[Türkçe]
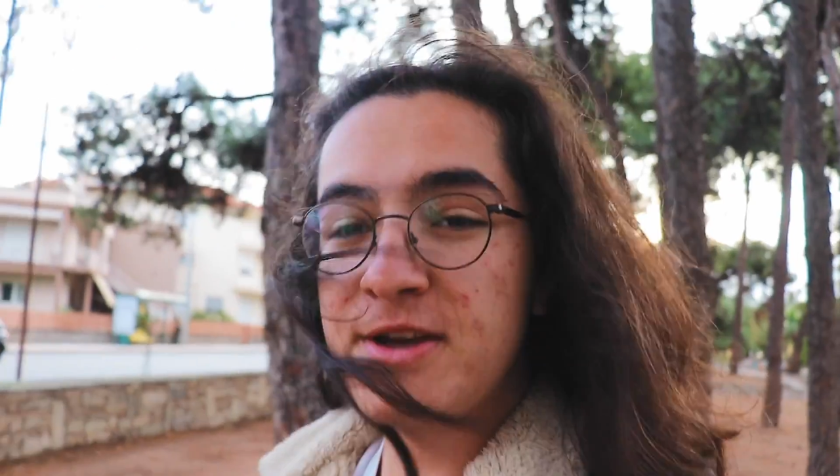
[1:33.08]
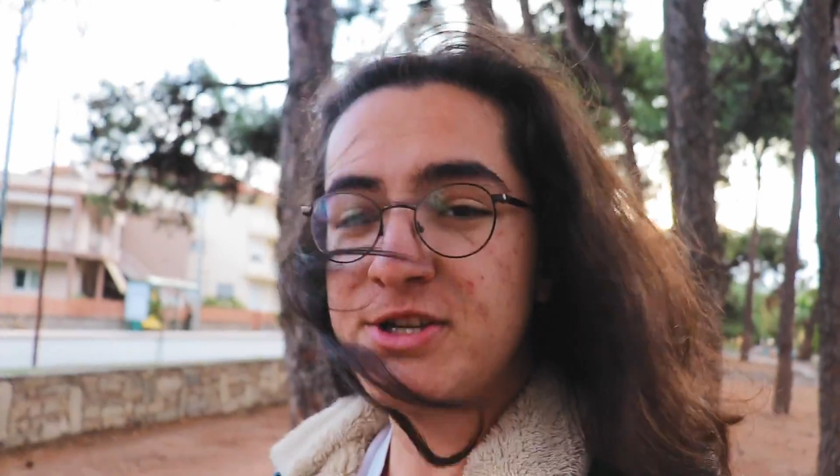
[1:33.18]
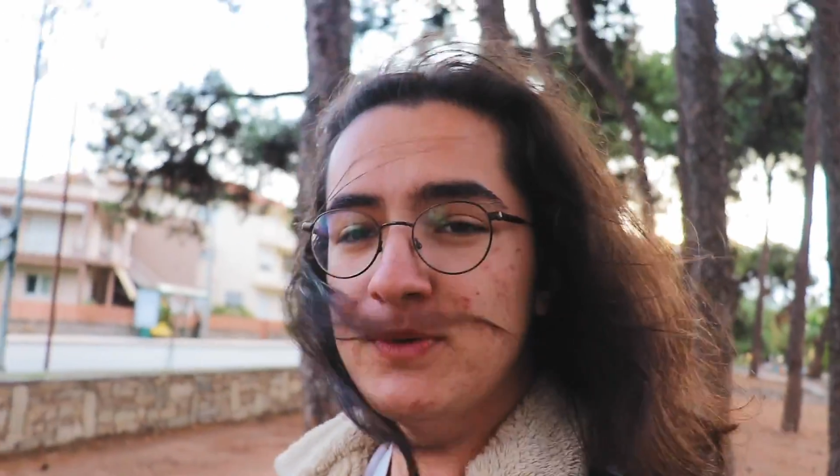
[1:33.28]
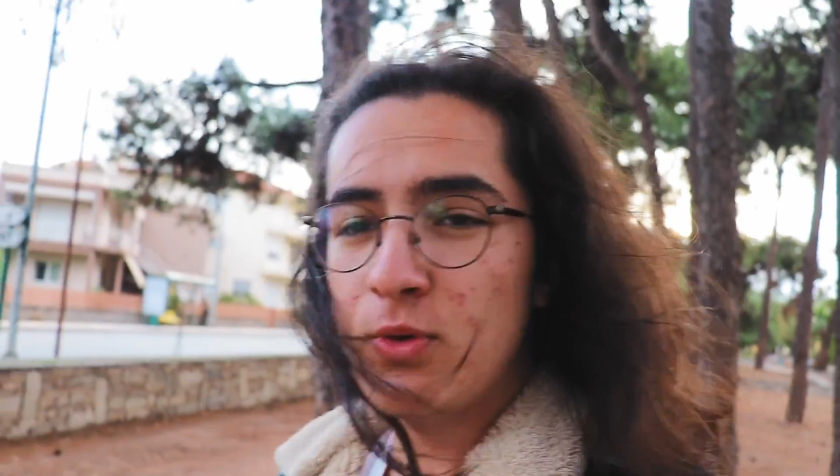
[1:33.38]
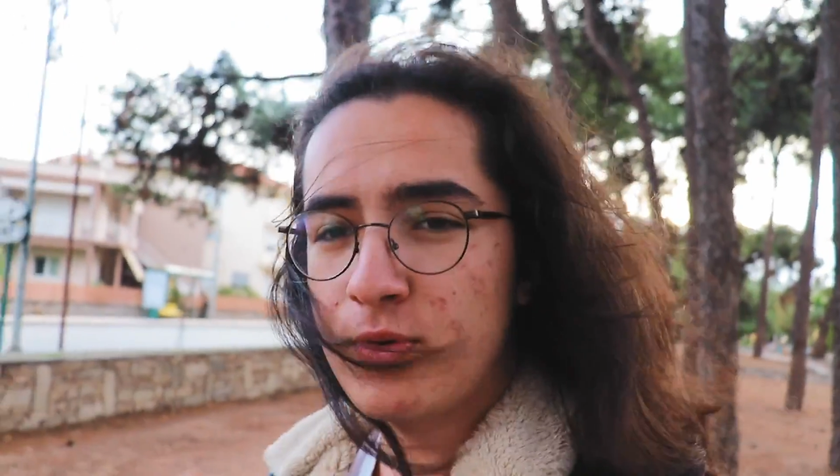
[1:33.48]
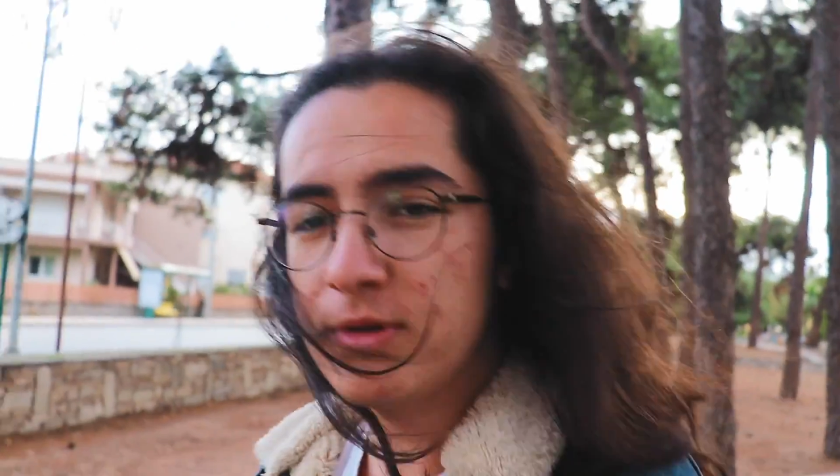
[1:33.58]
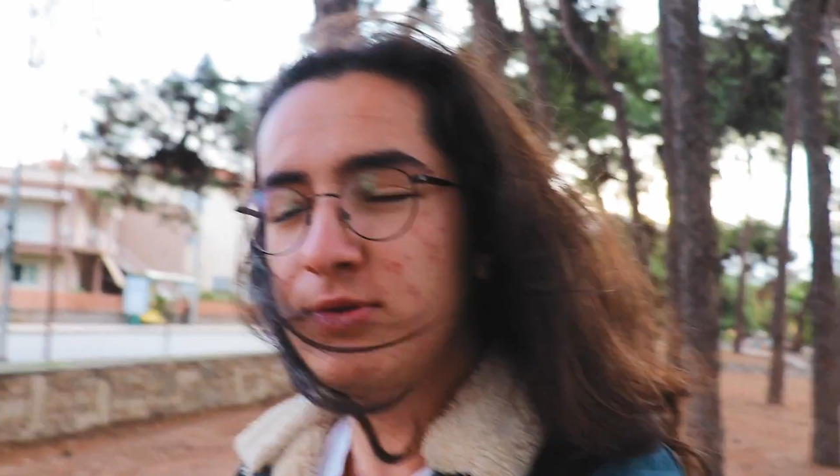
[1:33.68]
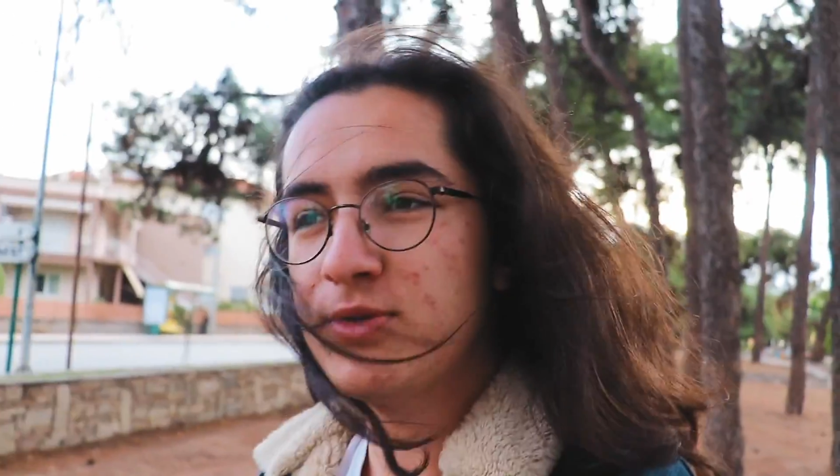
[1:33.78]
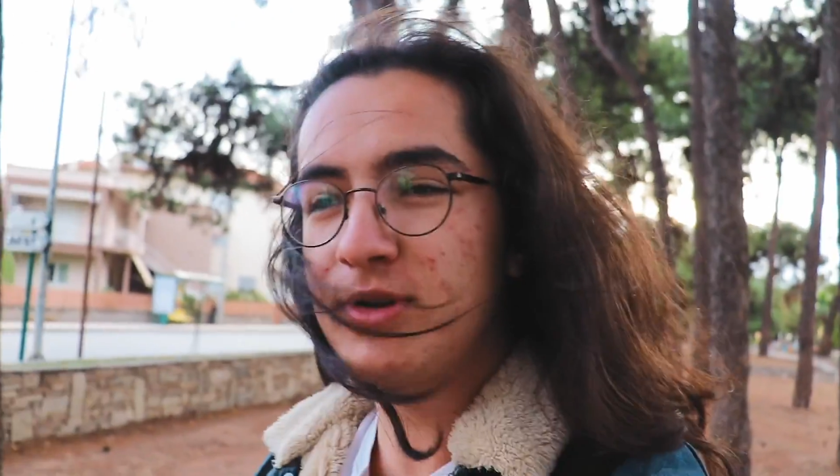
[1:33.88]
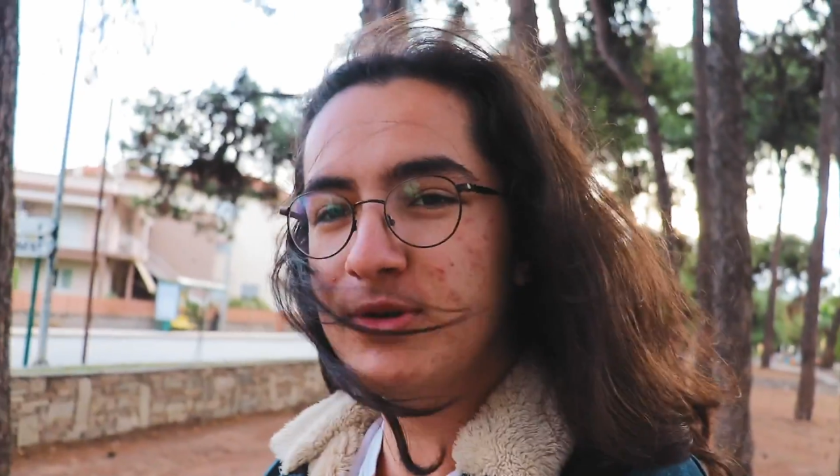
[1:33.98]
ben şimdi
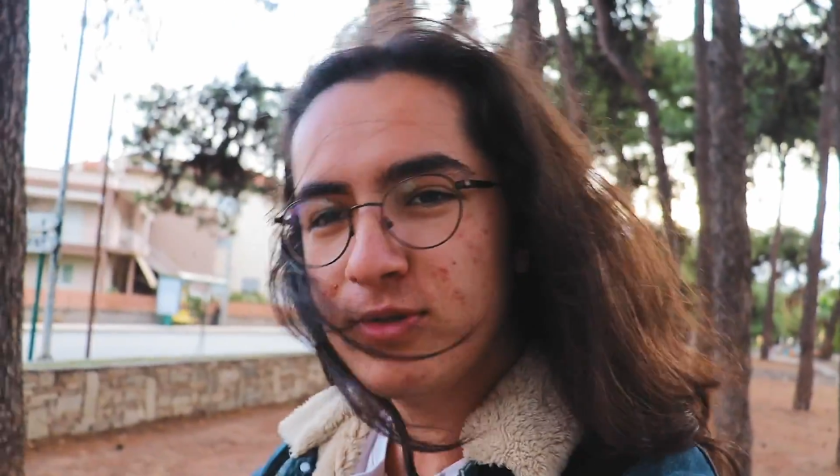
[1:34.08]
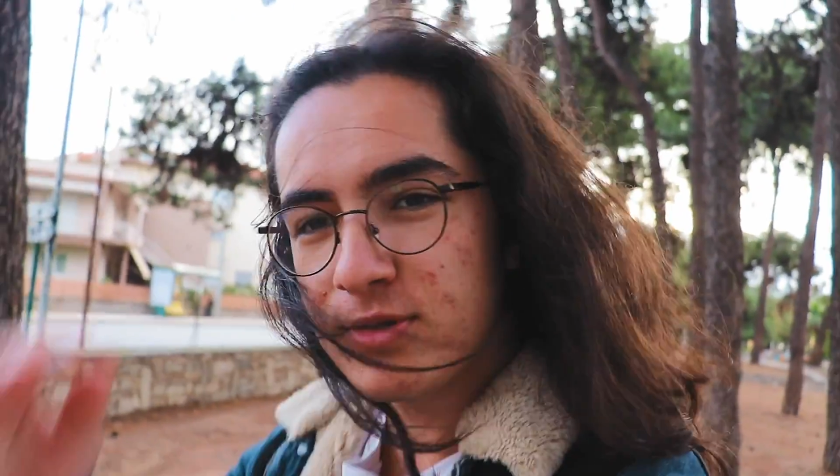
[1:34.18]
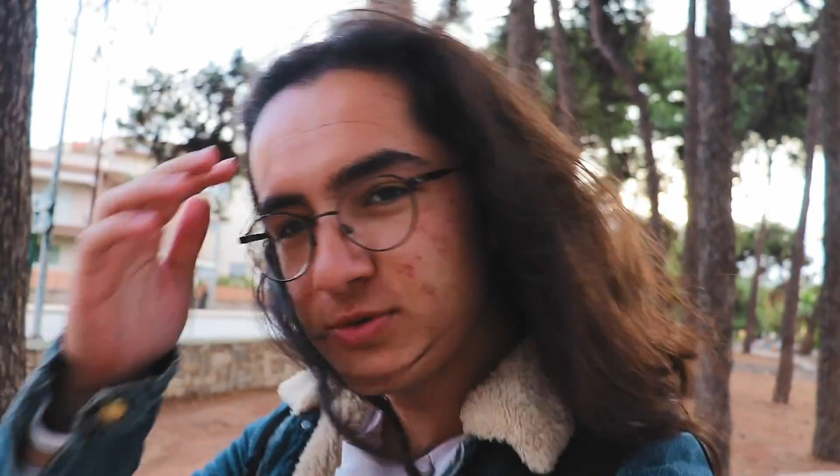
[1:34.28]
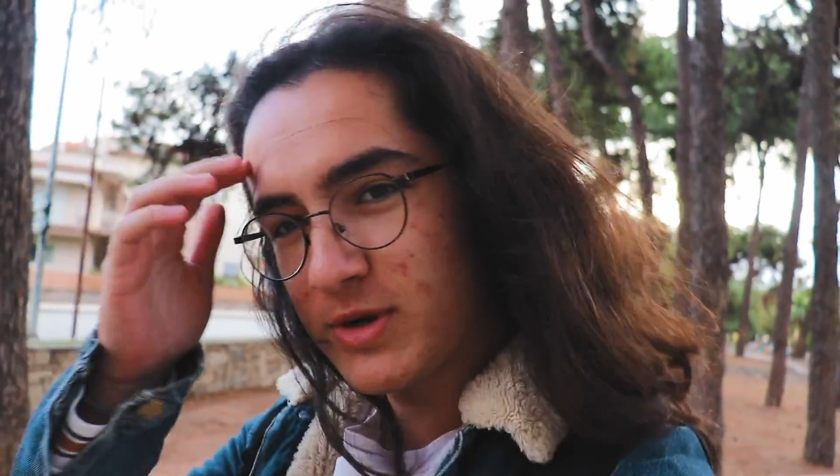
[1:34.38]
okula doğru gidiyorum.